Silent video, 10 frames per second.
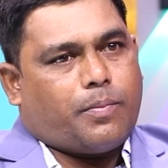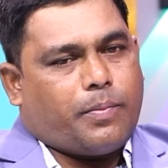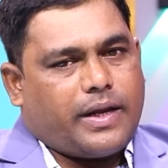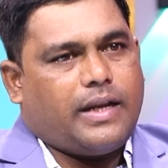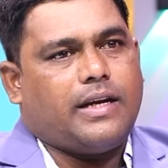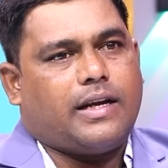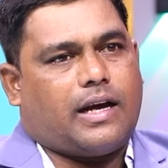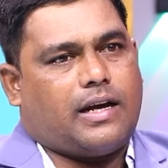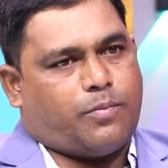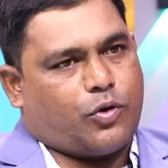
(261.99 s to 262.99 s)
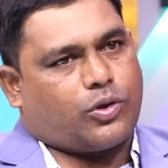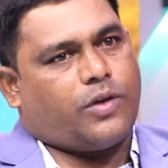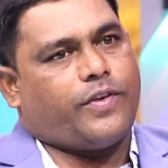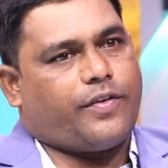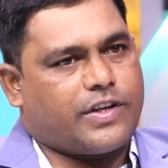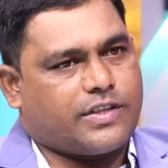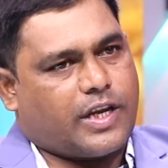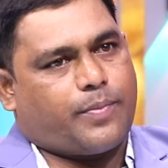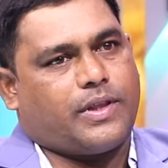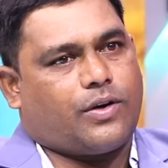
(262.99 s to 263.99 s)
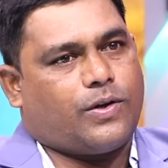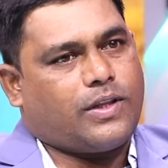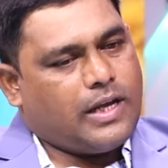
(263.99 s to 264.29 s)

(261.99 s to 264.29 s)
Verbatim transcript: మిగిలిన ఆ మొత్తం వెరిఫికేషన్స్ అయిపోయిన తర్వాత